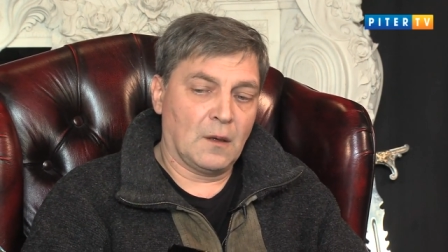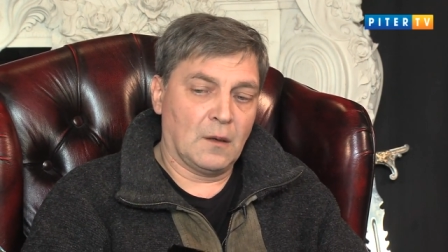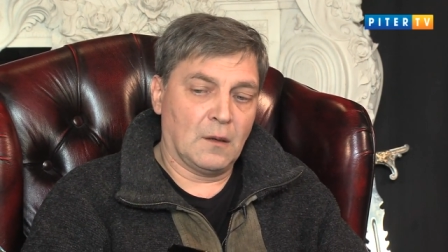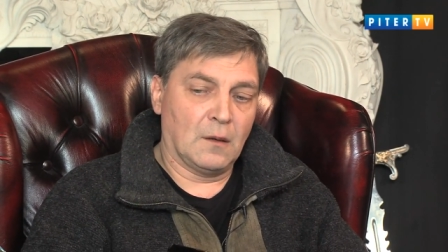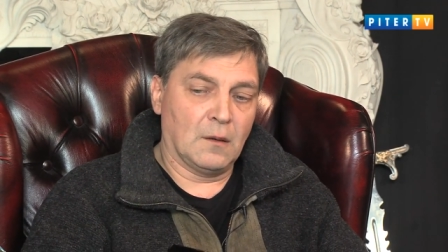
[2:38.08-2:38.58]

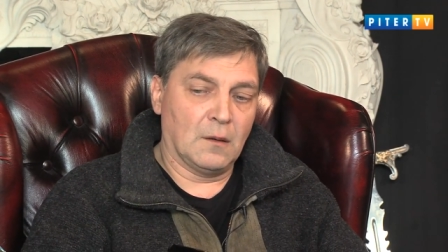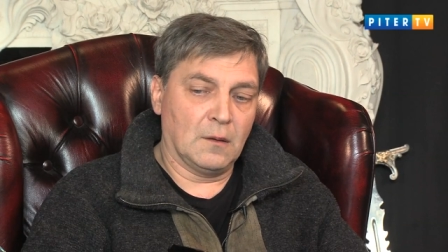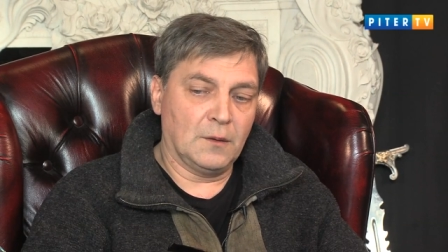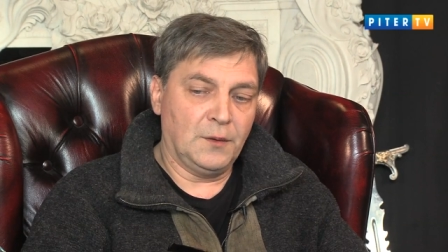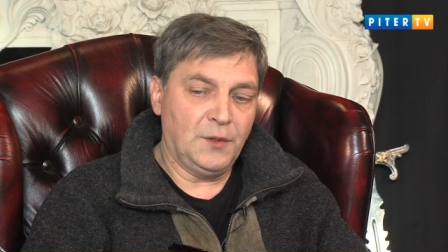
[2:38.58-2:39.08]

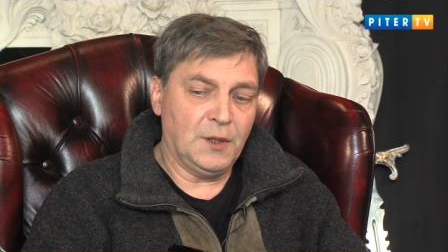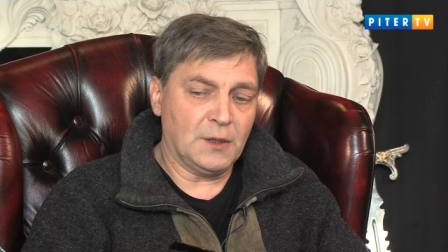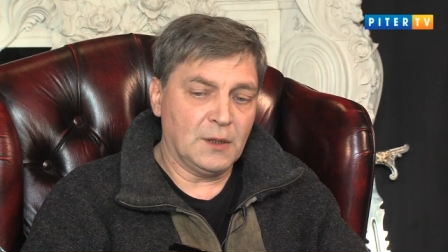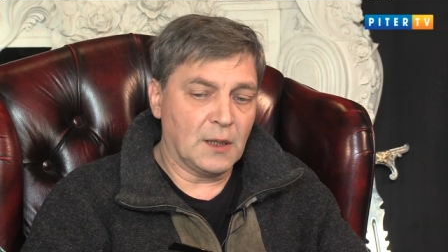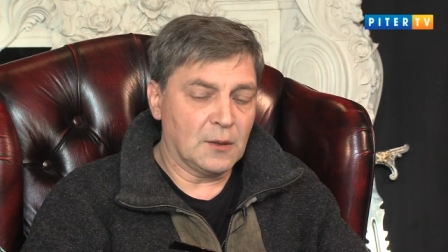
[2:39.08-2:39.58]
э,
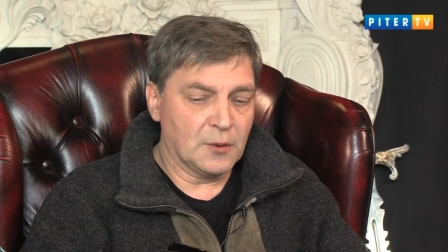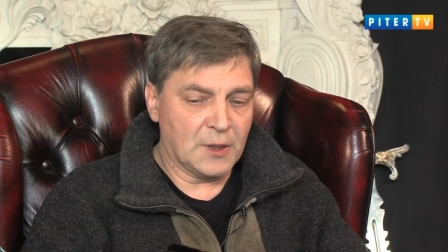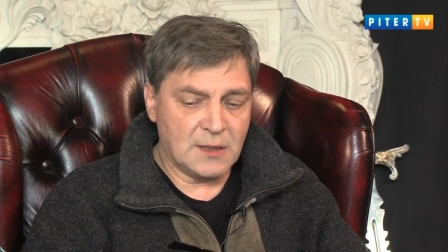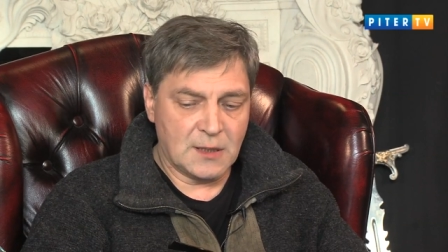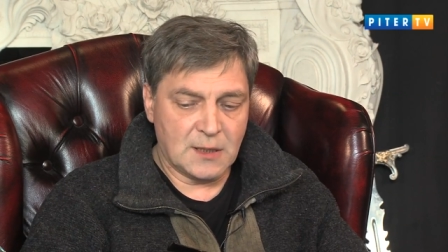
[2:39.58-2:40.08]
нет никакой
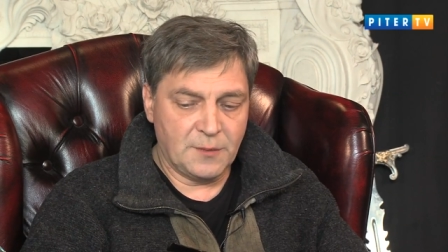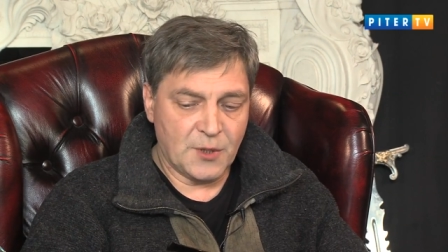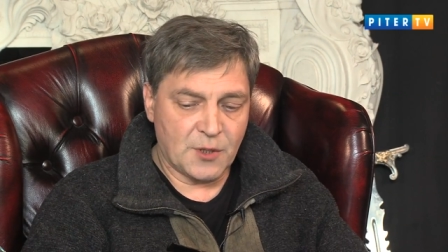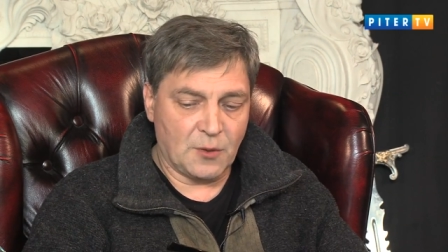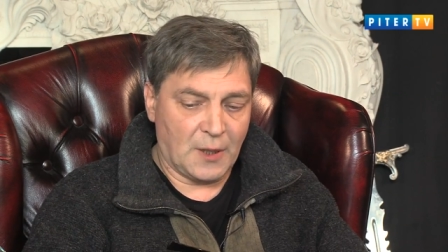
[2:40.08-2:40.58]
разницы
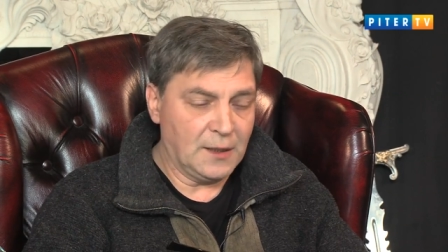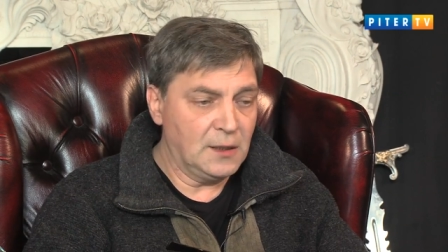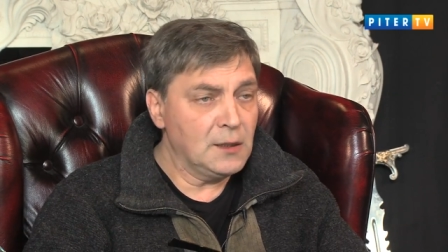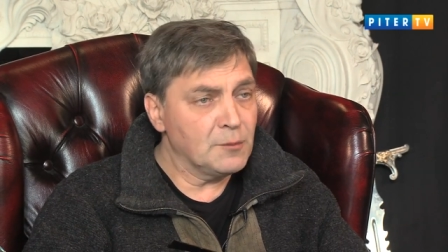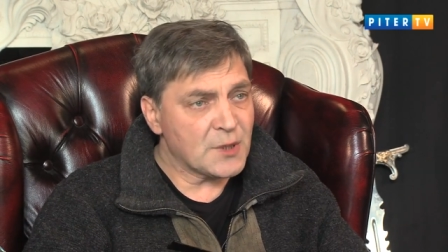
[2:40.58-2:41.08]
между
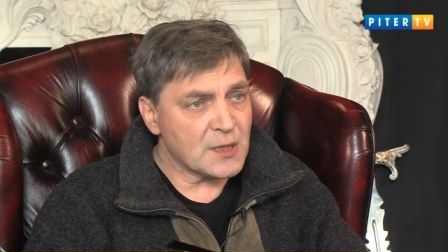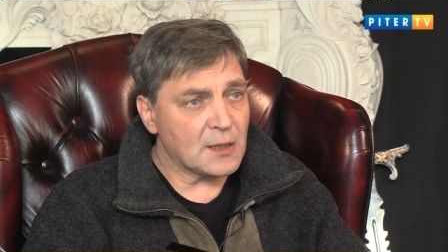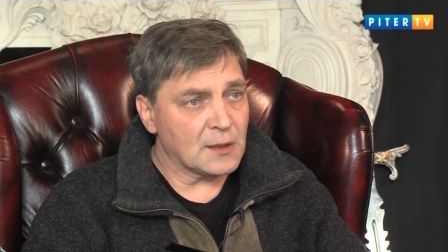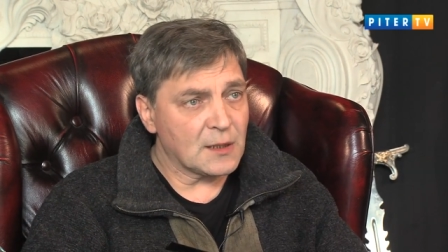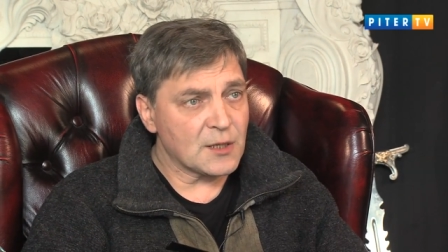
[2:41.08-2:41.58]
одним
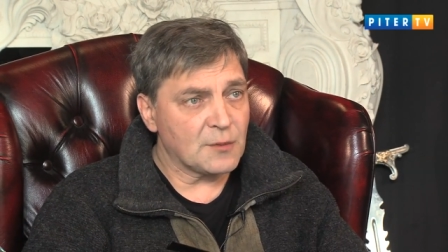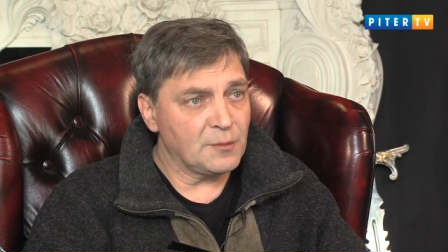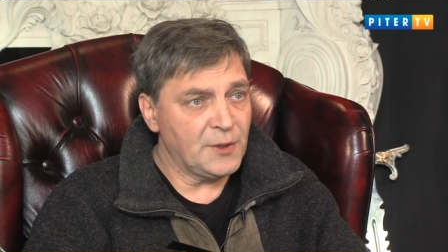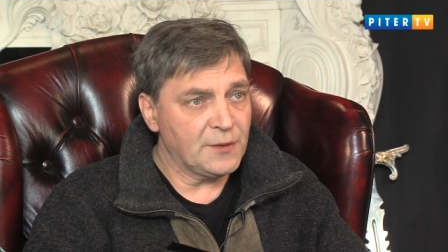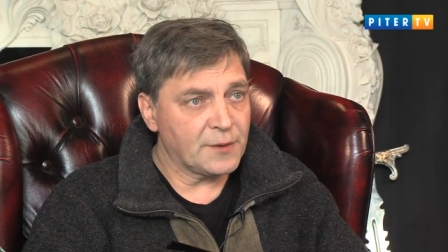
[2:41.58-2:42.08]

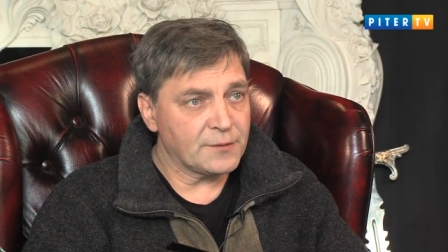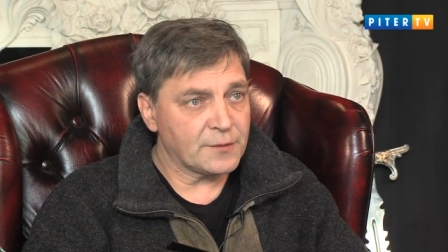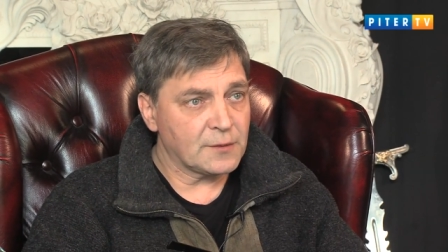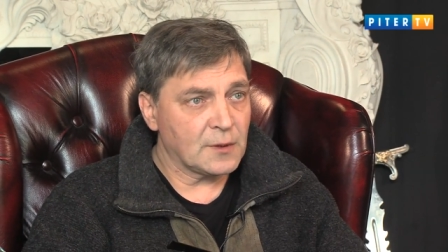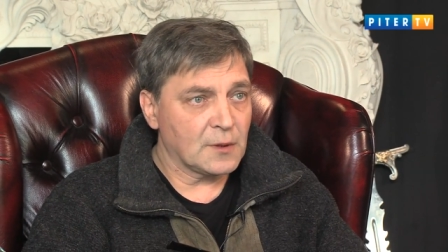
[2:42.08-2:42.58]
персонажем мифов –
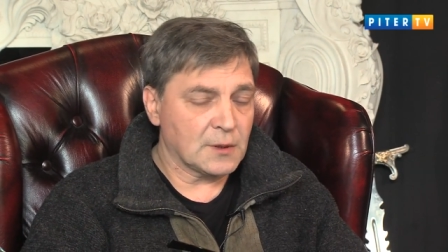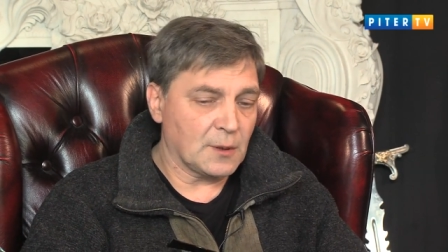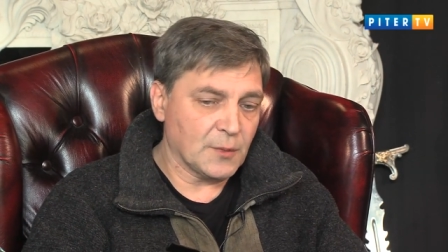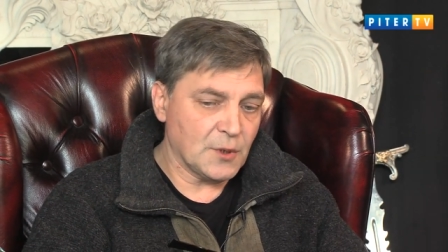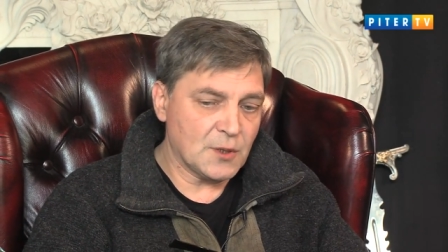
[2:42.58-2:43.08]

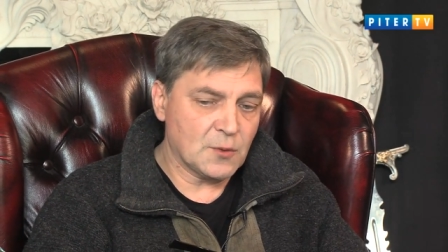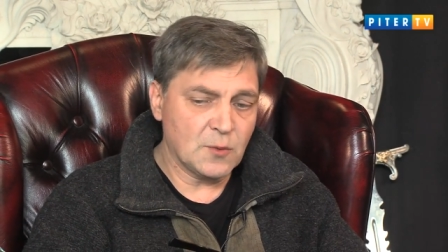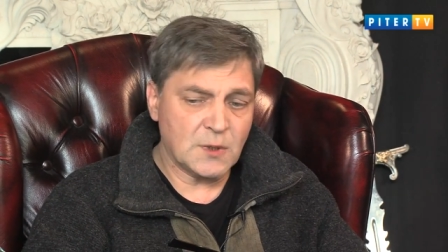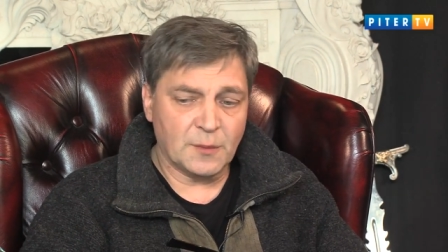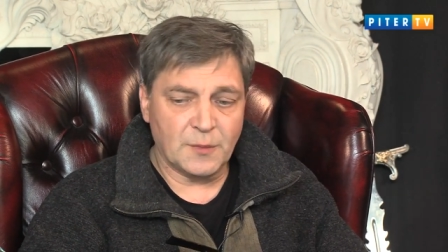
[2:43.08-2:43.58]
там,
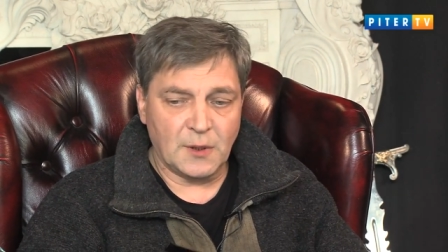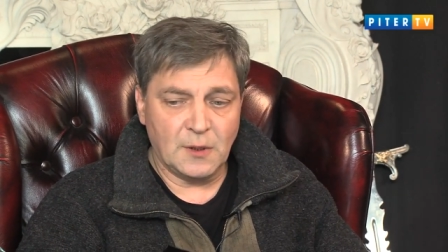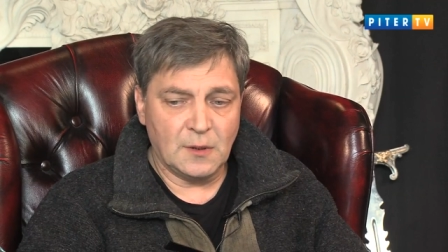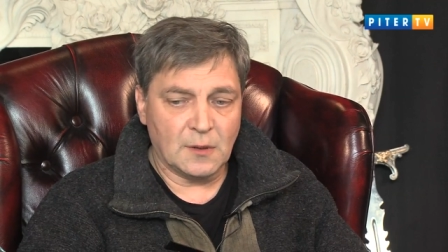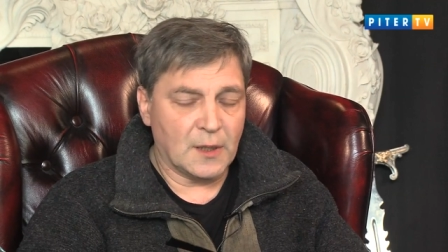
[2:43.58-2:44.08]
Иисусом
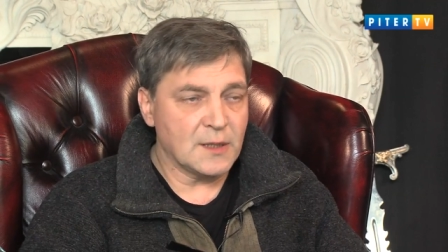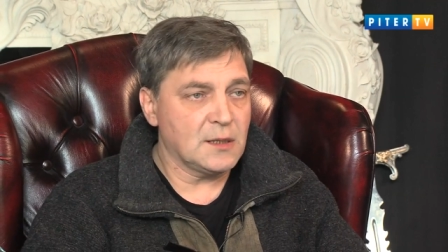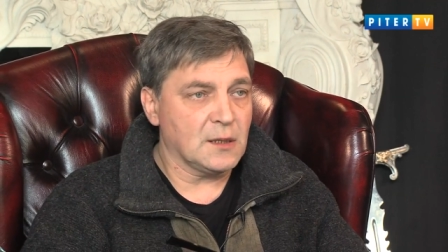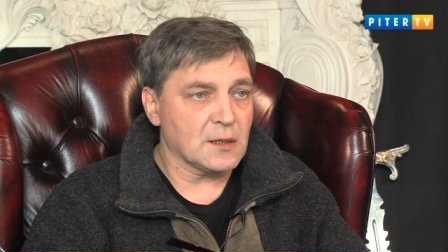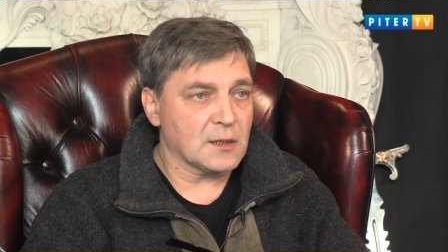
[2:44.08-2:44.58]
и
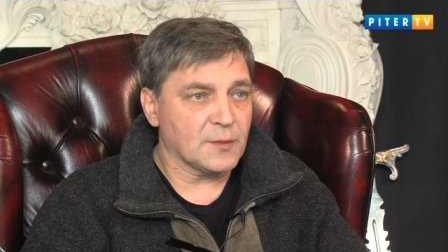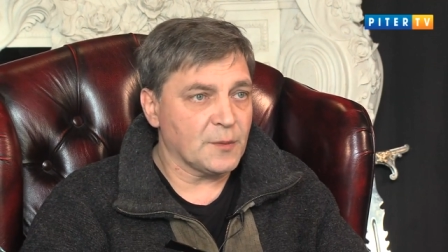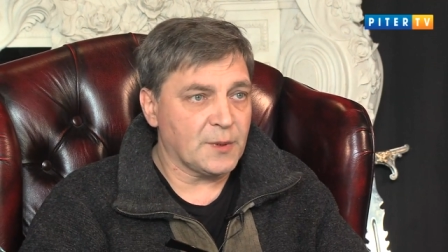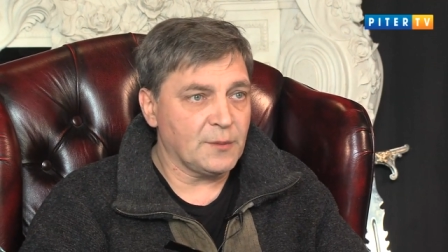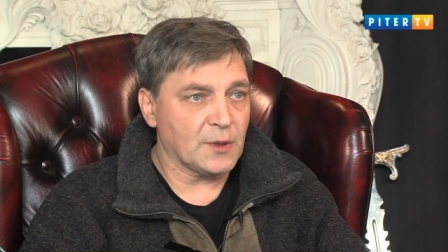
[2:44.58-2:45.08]
Азиисом,
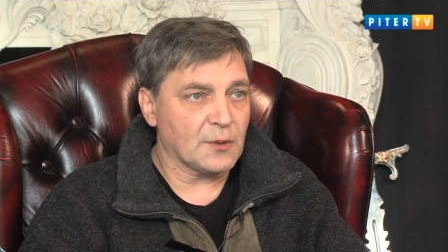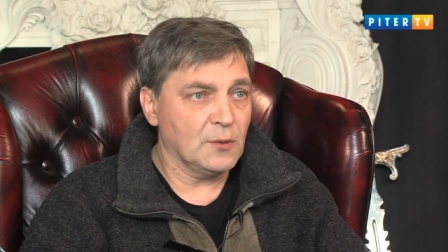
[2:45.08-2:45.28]
например.